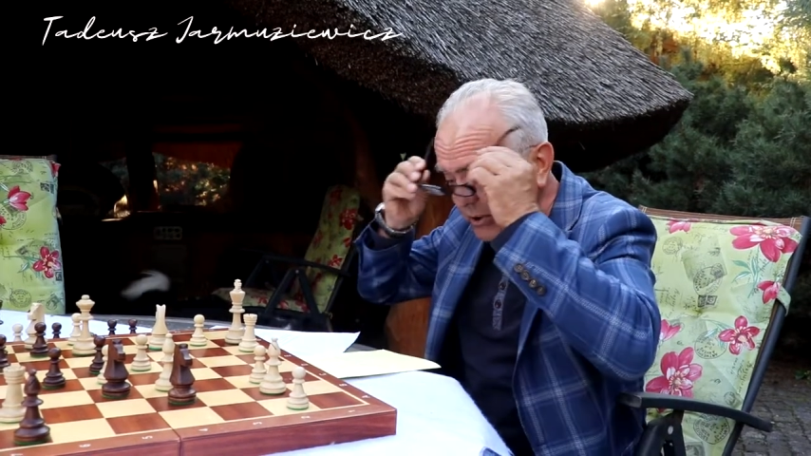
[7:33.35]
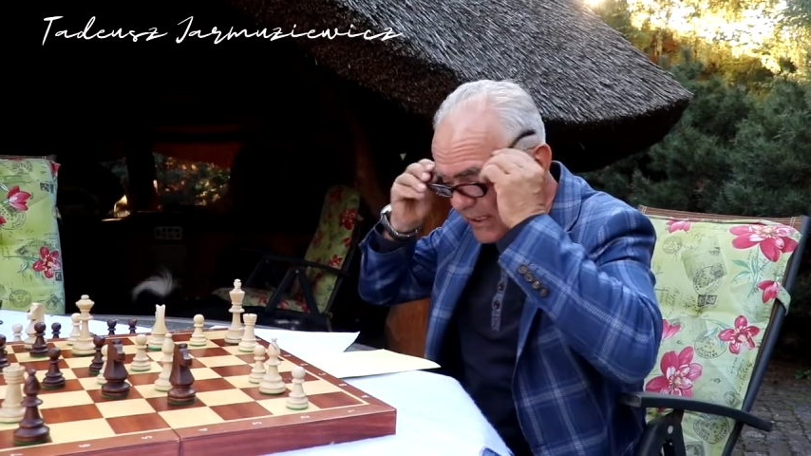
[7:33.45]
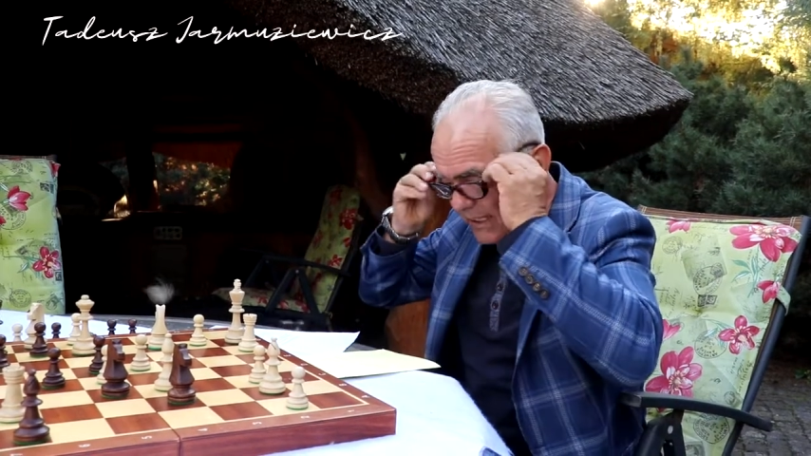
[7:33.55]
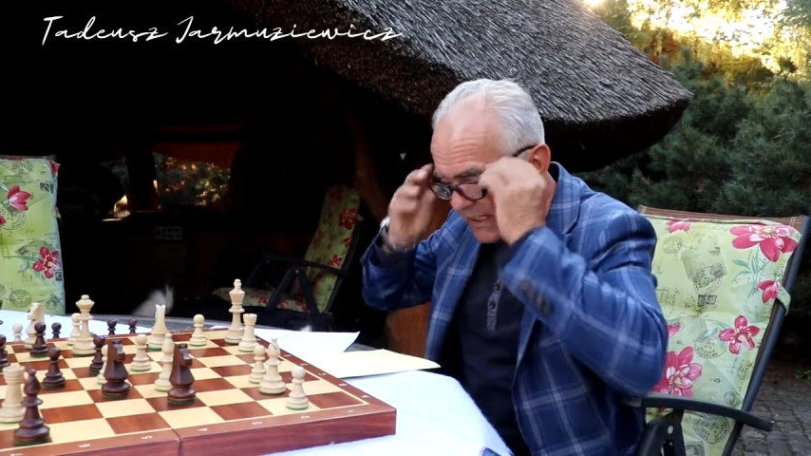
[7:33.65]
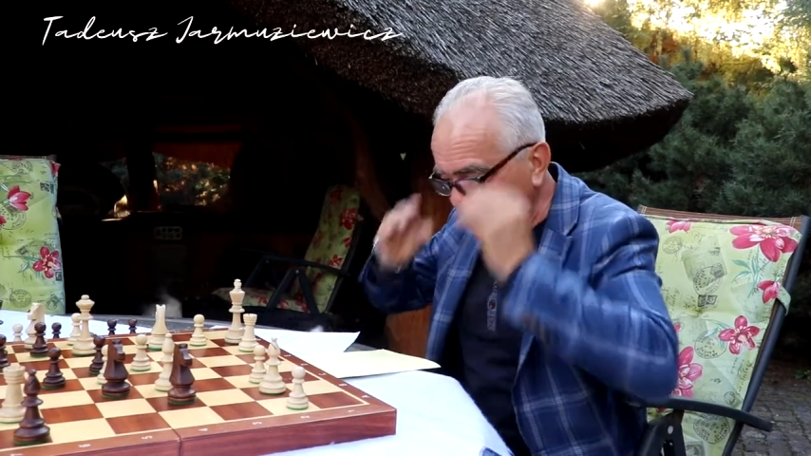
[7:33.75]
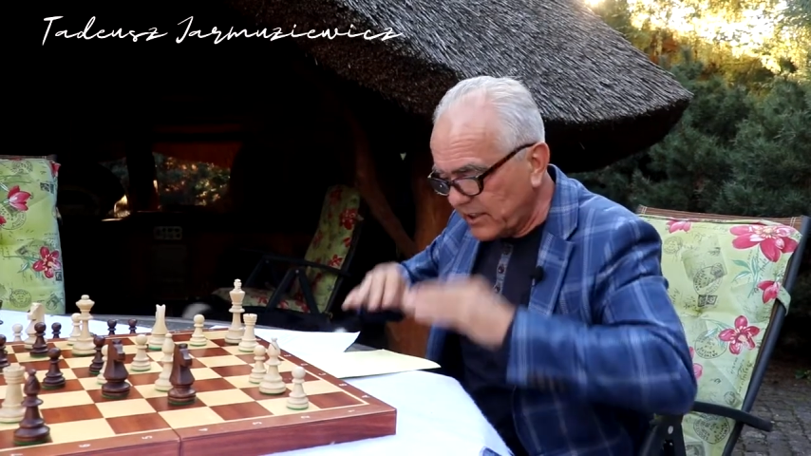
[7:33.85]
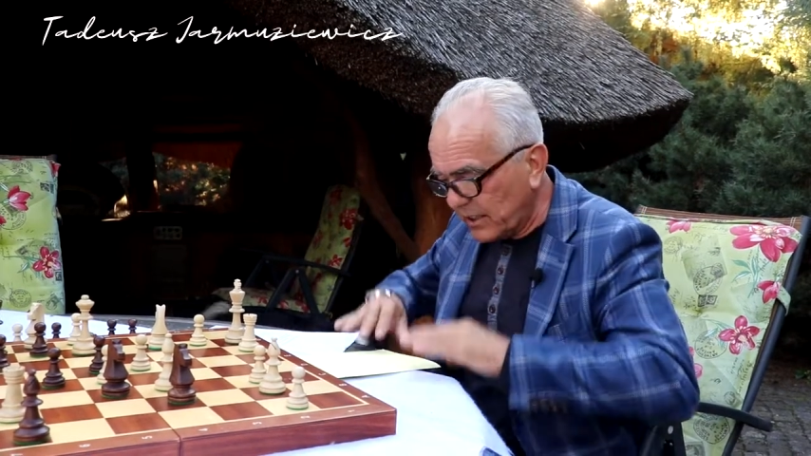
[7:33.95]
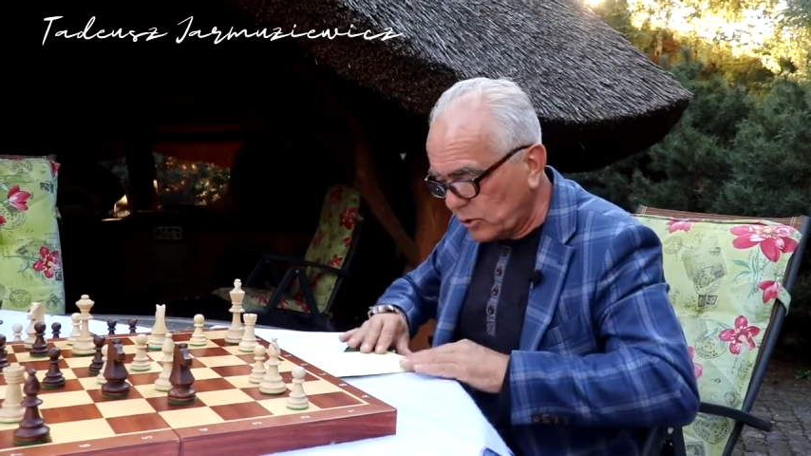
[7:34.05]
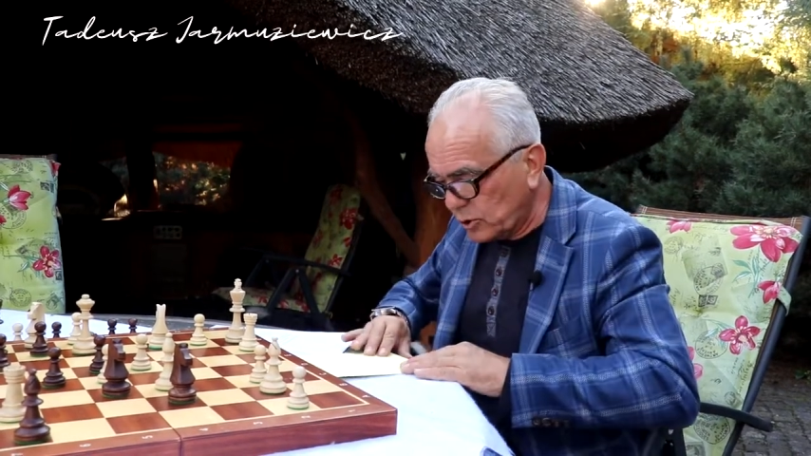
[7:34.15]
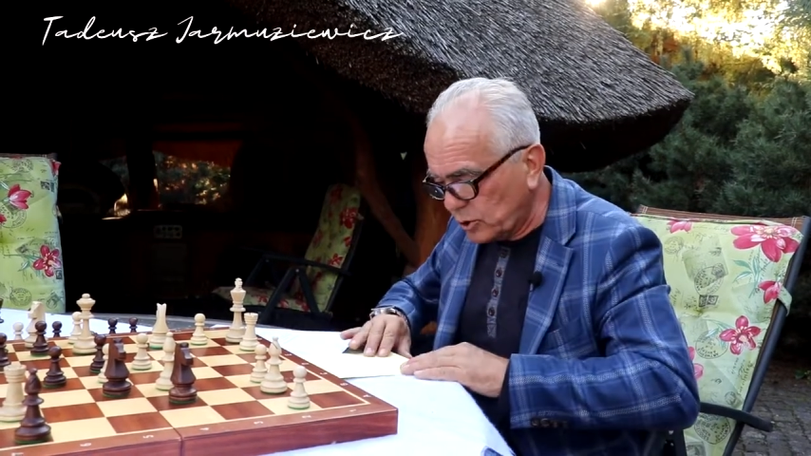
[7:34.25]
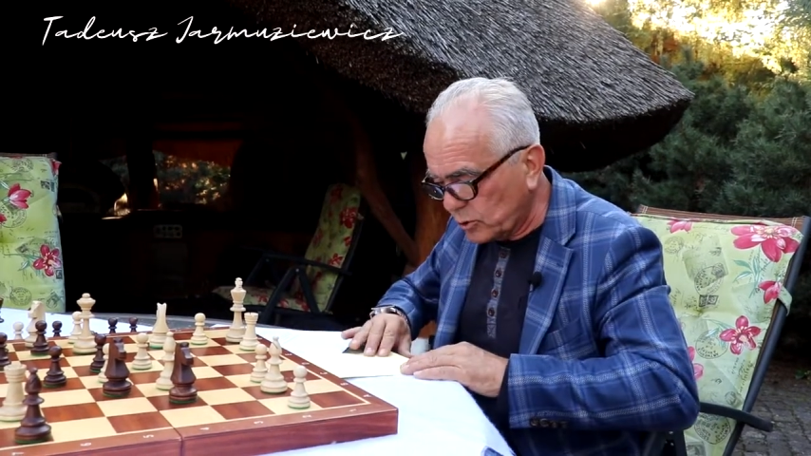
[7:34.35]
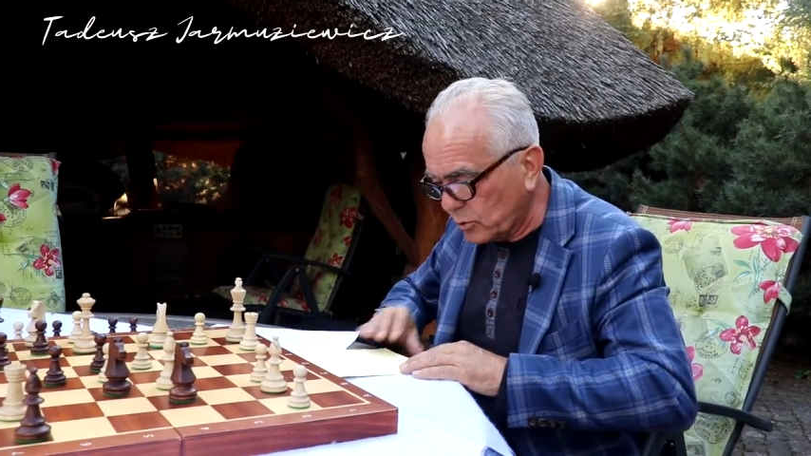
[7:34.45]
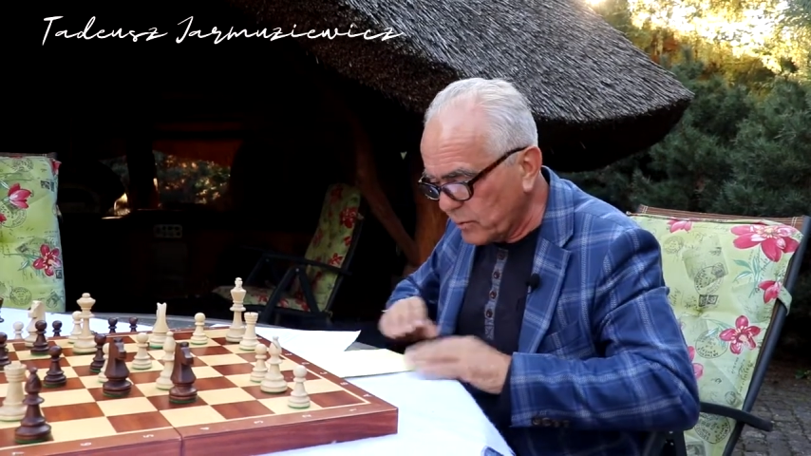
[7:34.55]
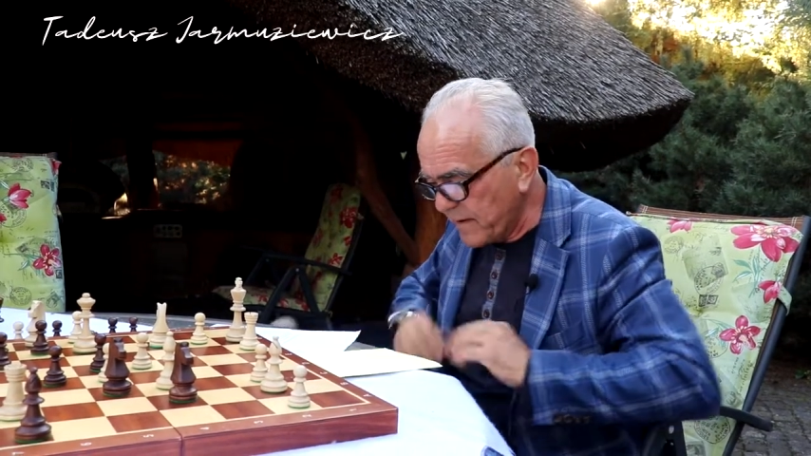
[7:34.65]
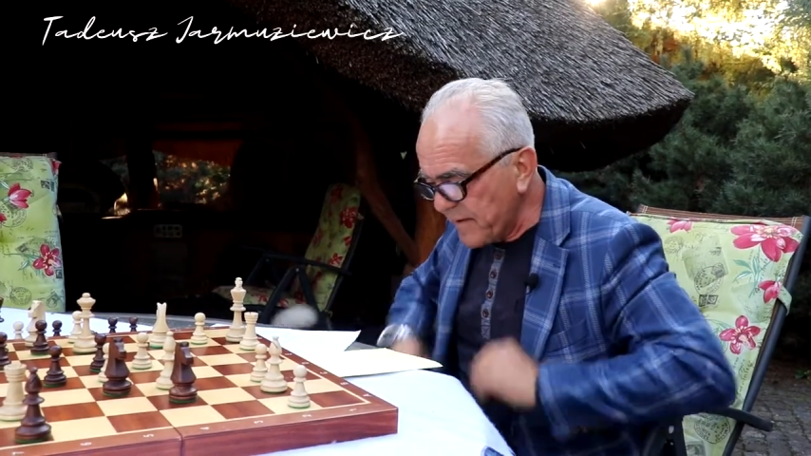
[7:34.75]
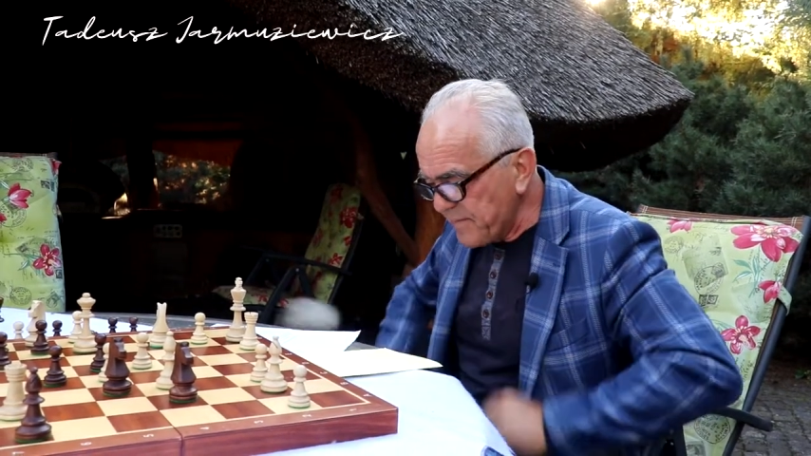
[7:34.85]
ci dyrektorzy szkół.